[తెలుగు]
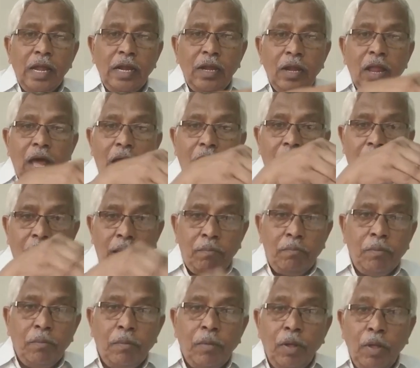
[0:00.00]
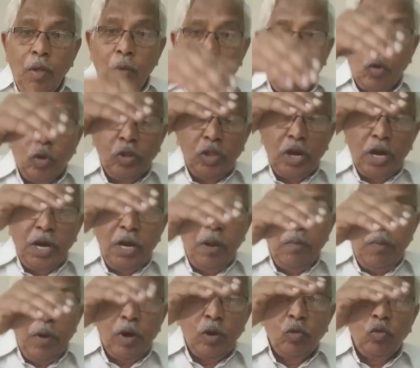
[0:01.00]
ఈ ఇంకా ఆ గేట్ల
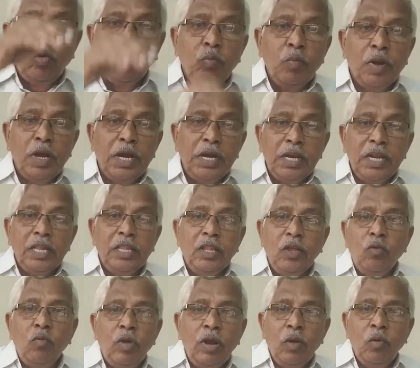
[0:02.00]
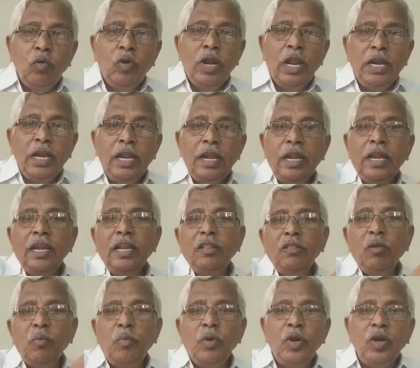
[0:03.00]
పోతిరెడ్డిపాడు తూము కంటే
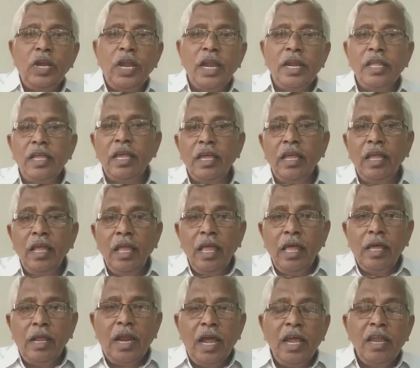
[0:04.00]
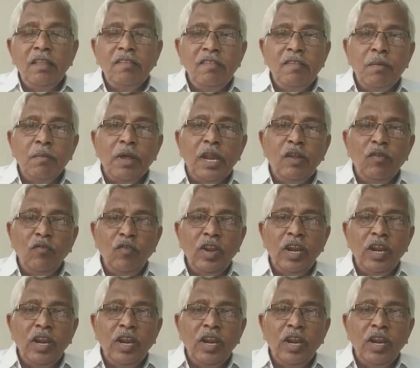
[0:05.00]
దిగువన ఉన్న నీళ్లను ఎత్తిపోయటానికి